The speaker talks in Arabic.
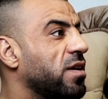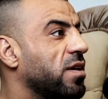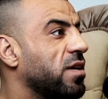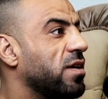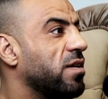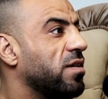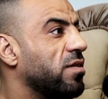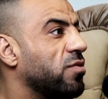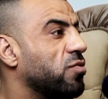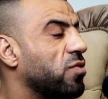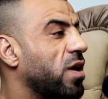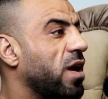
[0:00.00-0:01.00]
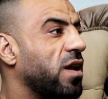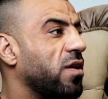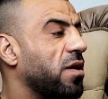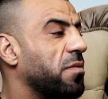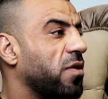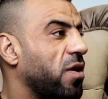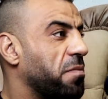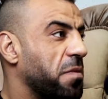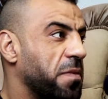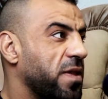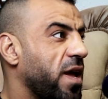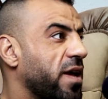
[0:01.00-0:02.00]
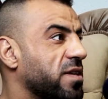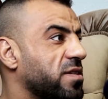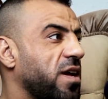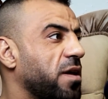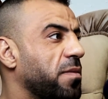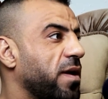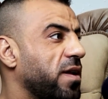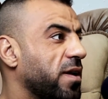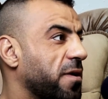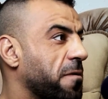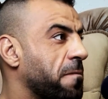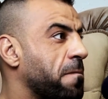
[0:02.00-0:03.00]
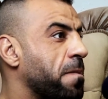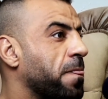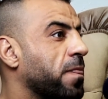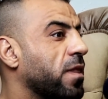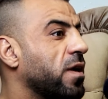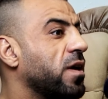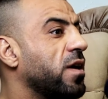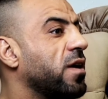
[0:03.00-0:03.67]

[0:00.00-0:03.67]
آه، وكان الامر بالبدايه صعب عليك صحيح